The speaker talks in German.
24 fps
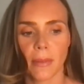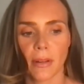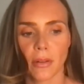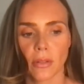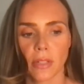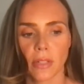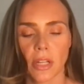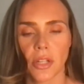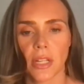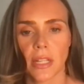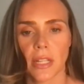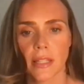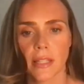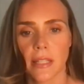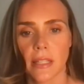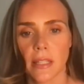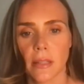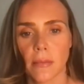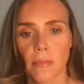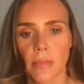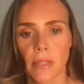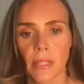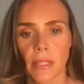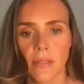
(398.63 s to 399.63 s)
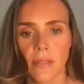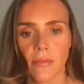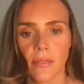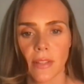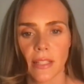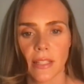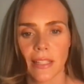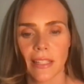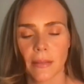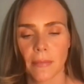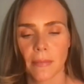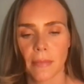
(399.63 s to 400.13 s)
man unterschätzt es ein bisschen,
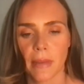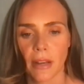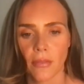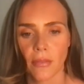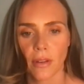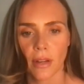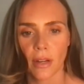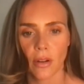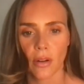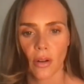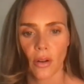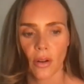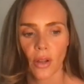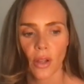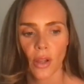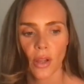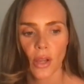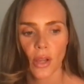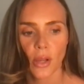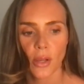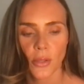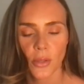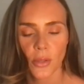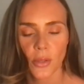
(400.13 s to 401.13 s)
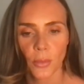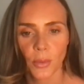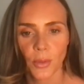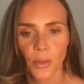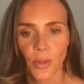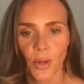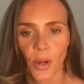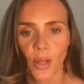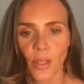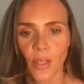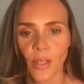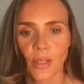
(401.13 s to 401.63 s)
was das am Anfang auch so
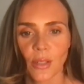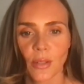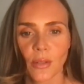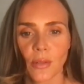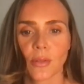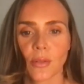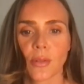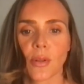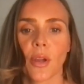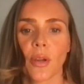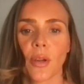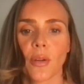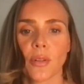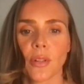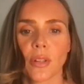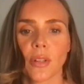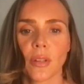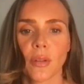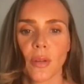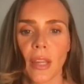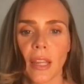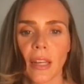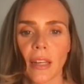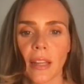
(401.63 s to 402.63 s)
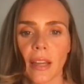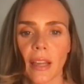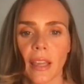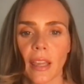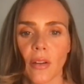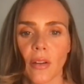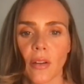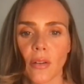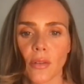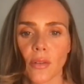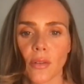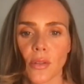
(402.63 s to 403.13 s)
bedeutet, so
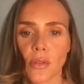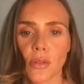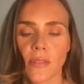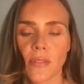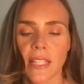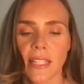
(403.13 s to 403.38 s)
Neukundengenerierung und so.